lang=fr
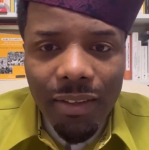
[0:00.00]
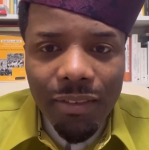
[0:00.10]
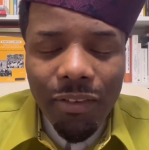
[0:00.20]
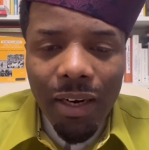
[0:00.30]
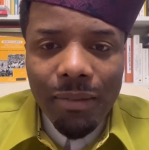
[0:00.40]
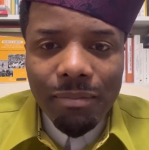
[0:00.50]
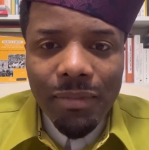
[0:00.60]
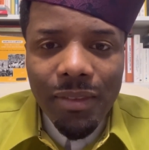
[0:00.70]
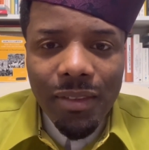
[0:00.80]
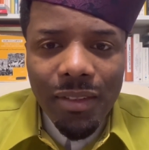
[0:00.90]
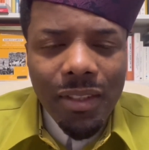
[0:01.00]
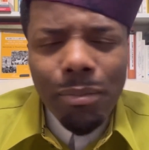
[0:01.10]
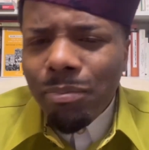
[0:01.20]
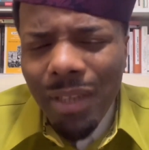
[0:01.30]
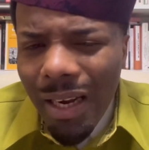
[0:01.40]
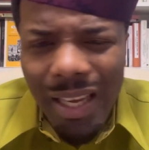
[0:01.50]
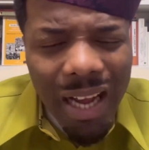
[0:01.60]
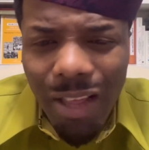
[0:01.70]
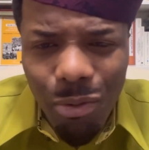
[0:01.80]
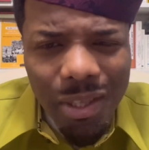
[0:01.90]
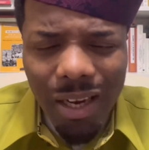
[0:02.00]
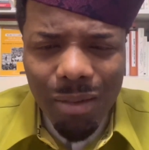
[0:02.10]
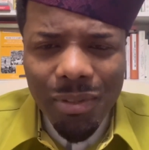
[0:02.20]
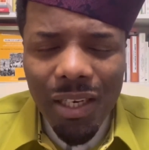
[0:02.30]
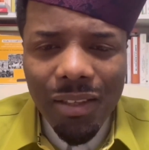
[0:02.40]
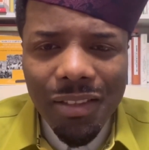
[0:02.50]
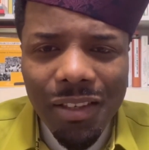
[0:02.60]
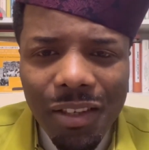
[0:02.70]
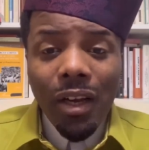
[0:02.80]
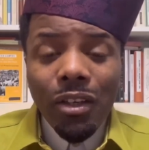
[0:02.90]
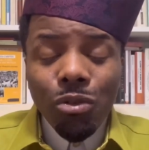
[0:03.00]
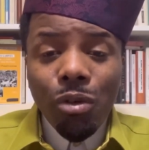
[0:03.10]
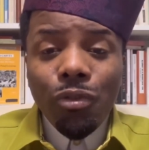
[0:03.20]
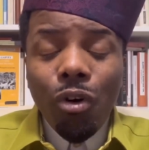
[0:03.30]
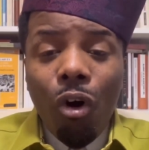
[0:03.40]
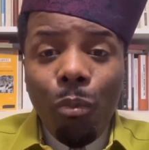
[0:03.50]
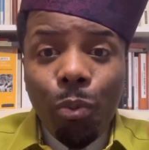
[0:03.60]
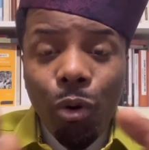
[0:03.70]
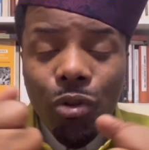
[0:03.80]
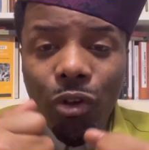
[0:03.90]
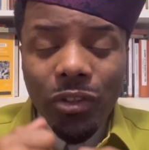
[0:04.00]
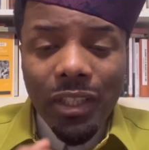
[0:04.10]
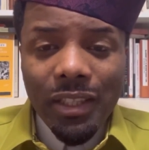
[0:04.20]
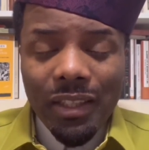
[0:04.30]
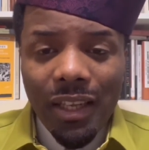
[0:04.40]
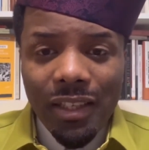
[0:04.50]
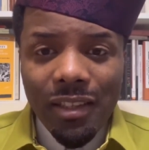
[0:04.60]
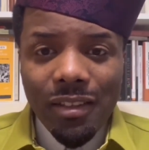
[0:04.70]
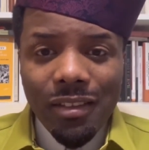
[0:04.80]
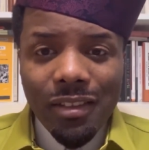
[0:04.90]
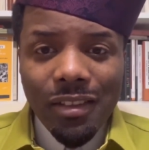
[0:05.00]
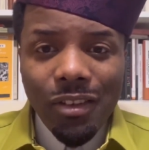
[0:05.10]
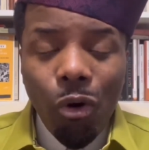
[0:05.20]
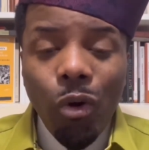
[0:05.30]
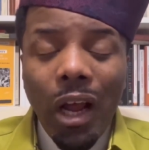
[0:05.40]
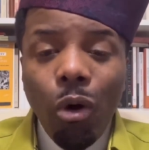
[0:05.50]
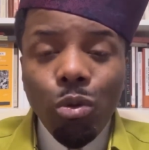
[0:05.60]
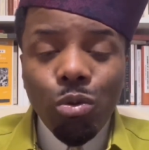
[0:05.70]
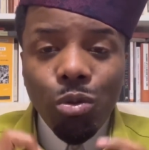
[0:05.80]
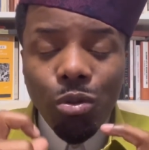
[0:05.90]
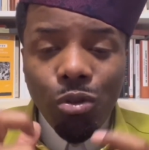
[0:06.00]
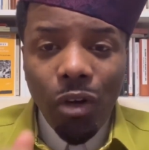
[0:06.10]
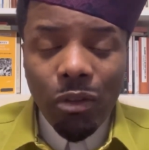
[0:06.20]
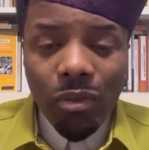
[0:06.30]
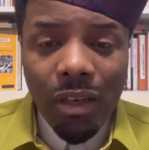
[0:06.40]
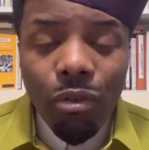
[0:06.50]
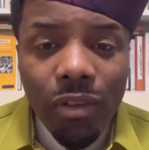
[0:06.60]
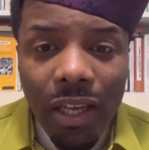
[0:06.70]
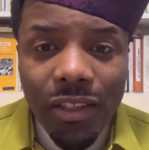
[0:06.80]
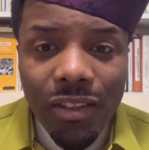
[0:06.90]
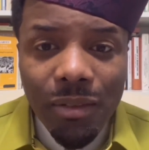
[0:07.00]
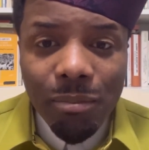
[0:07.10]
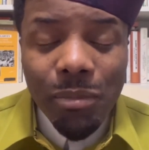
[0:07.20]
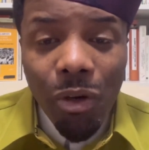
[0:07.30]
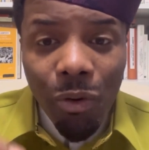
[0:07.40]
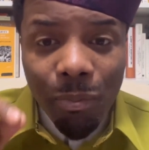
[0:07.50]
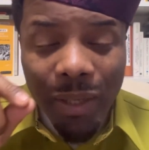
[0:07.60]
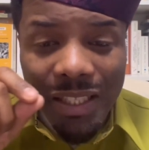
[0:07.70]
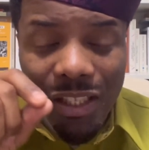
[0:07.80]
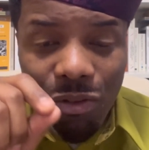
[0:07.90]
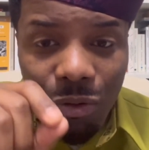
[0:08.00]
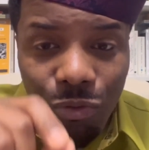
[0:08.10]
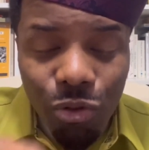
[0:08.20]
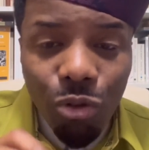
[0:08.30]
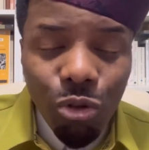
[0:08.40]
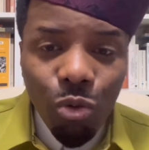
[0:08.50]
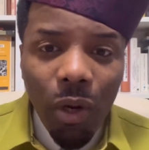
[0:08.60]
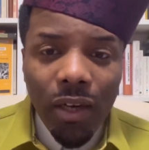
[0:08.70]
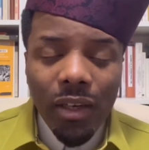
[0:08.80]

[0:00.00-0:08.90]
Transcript: Voilà. Ça a l'air anodin comme cela. Sauf qu'en prenant cette attaque, en la retournant à ton avantage, mais en précisant venant de toi,